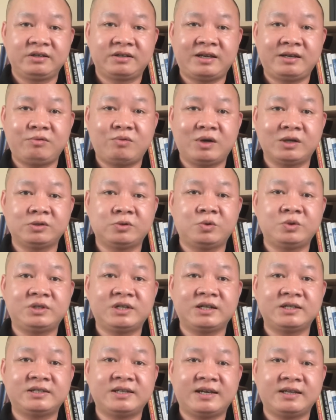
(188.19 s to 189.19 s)
kênh Hoàng Dôn
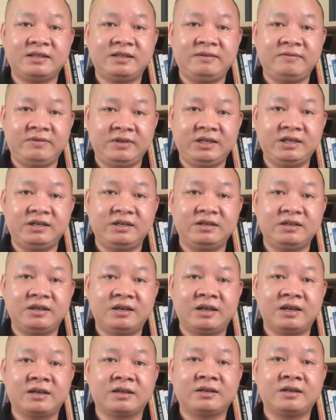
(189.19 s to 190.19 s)
Trang Trang TV
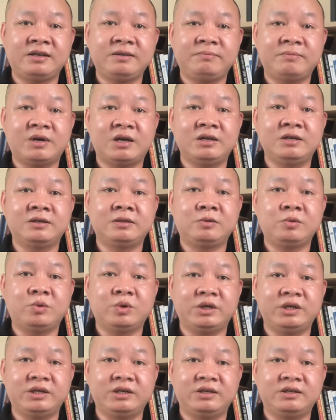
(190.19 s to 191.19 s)
là kênh mà lứa tuổi